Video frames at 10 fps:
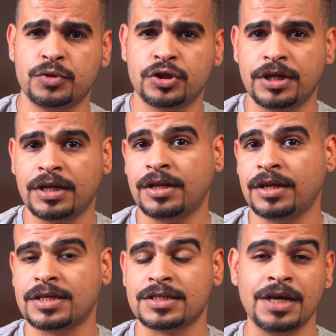جدا
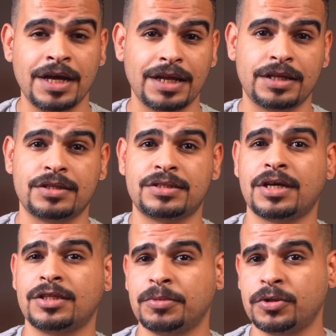للناس اللي
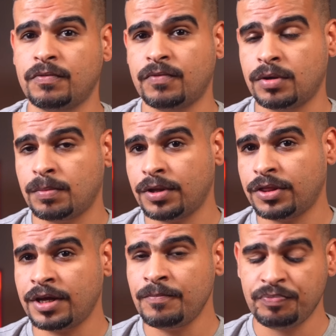تستخدم التليفون
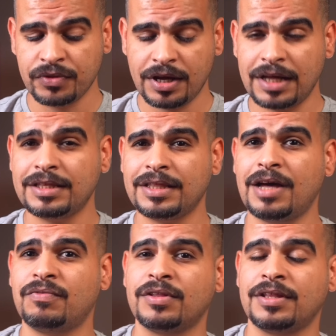بكثرة حتى
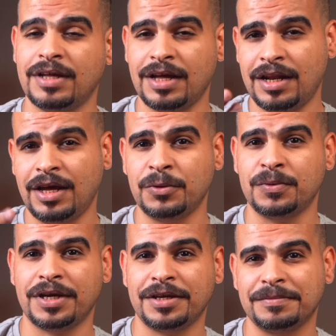تحافظ على عيونك